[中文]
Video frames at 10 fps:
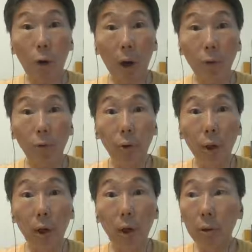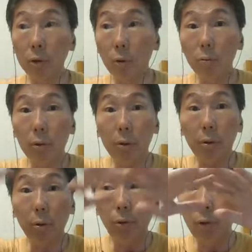全旅的中
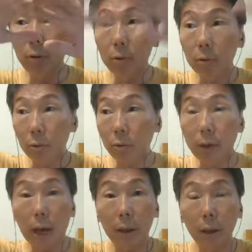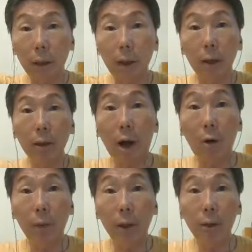旅中央的那个
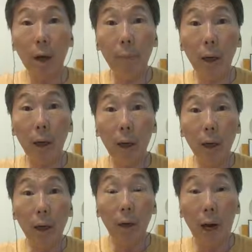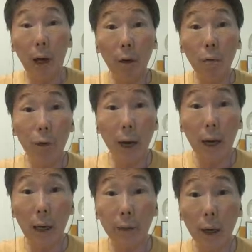草皮上面，两个人互
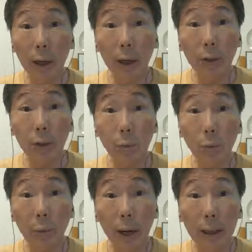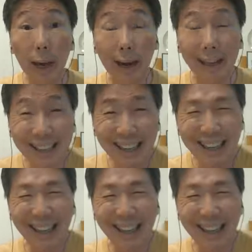相开枪，跟野戏部片一样，